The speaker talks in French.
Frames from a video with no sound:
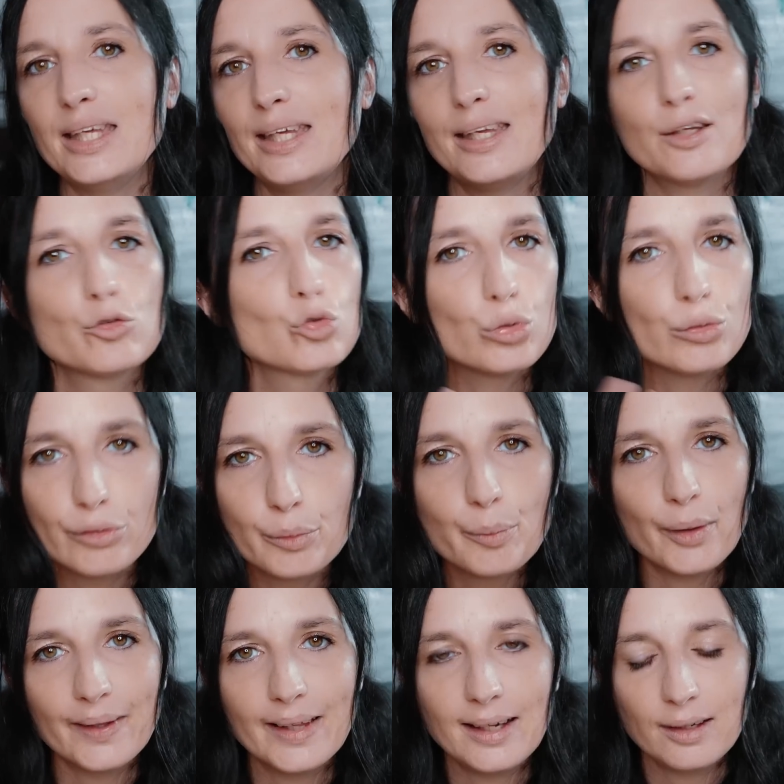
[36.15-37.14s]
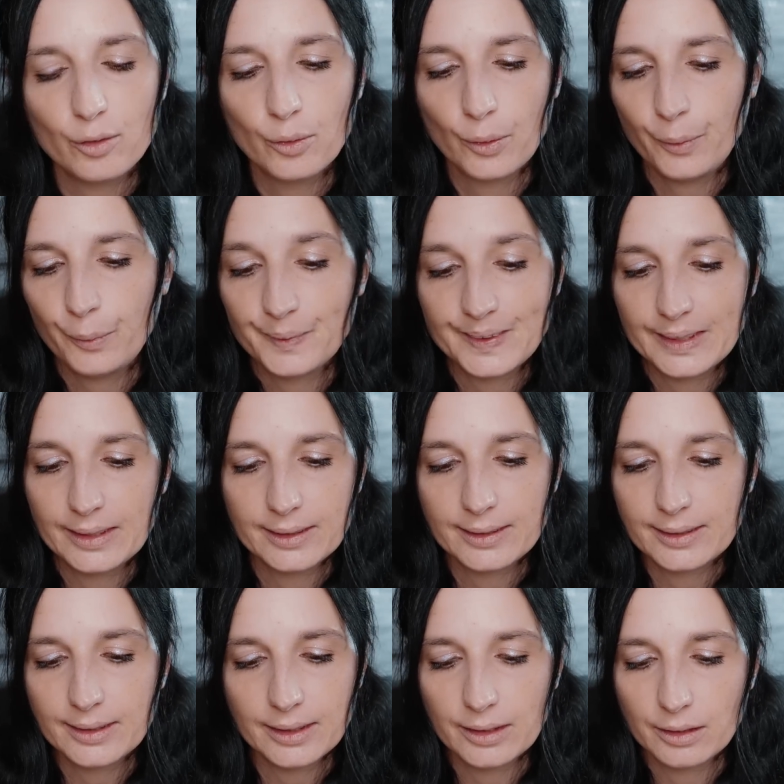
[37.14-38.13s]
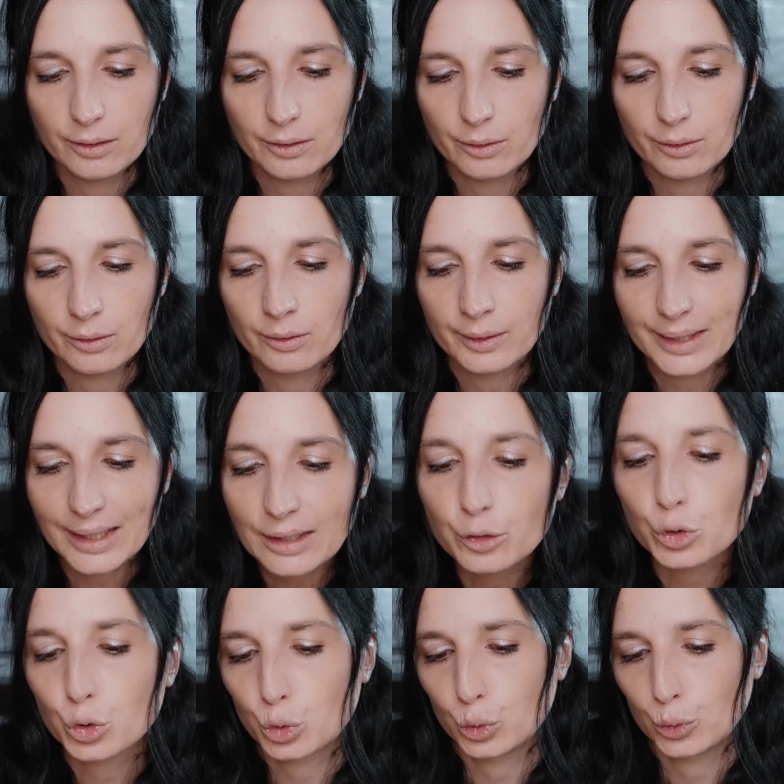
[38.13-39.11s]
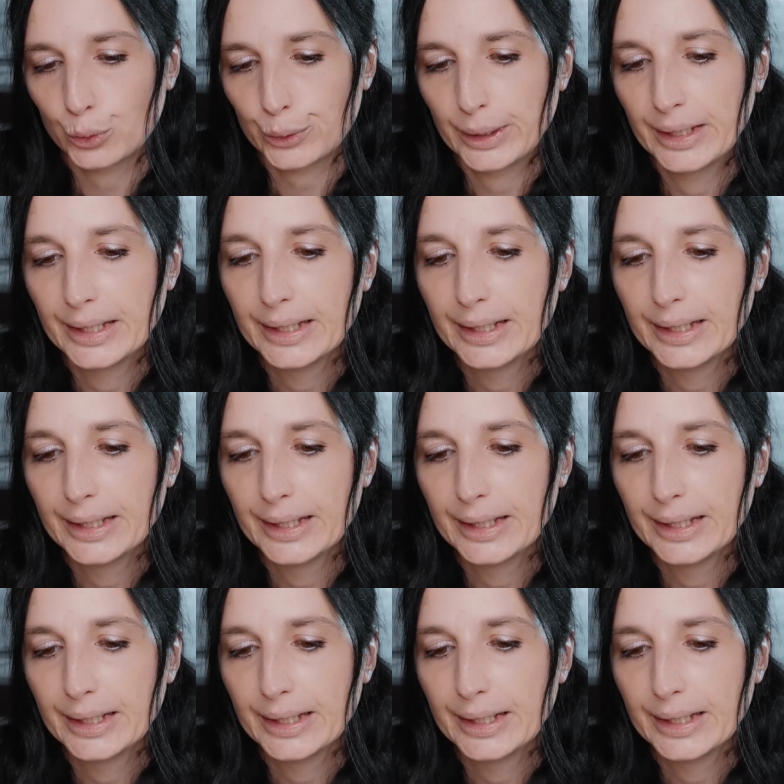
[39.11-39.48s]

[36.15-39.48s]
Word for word: Il y a tout votre bordel dedans. C'est euh, quelque chose.